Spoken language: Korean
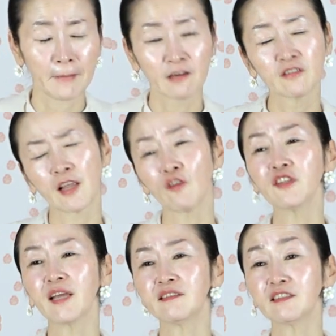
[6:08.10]
그런데
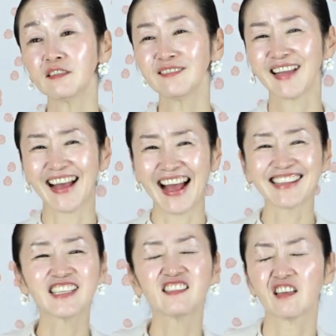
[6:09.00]
현대인들은
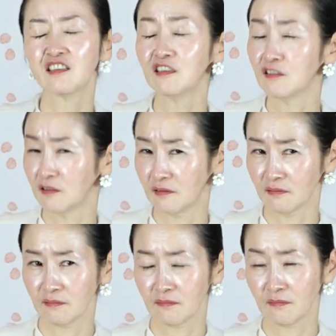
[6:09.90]
아직 이제 그
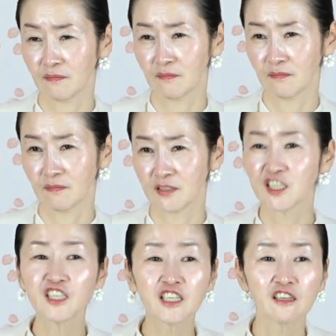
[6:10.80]

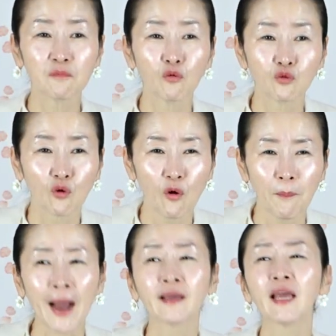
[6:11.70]
진실을 모르고
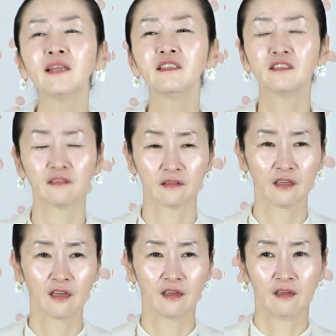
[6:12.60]
밖에 있는
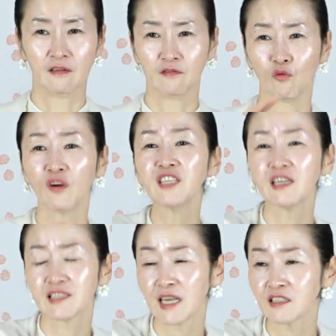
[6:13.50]

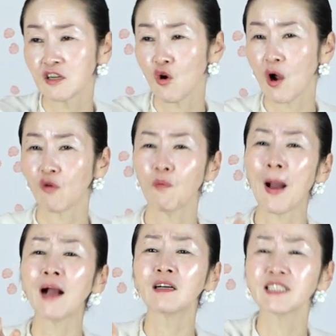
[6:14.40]
원인을 찾으려고 하고
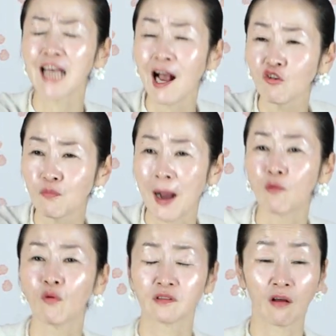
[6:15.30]
밖을 자꾸
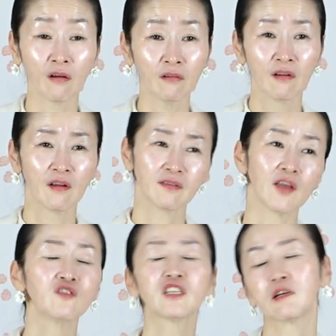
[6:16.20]
바꿔서 내
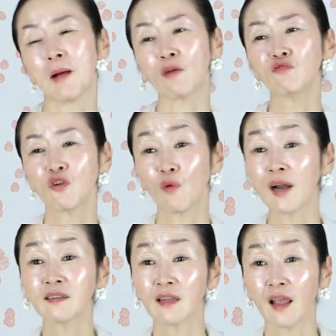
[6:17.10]
현실을 바꾸려고
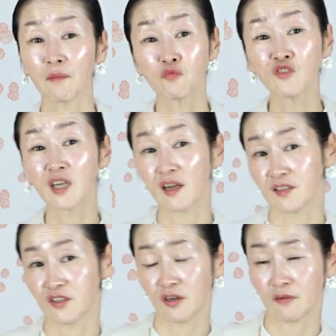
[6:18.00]
하는데 문제가
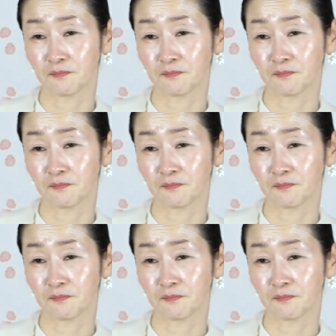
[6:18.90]
있죠.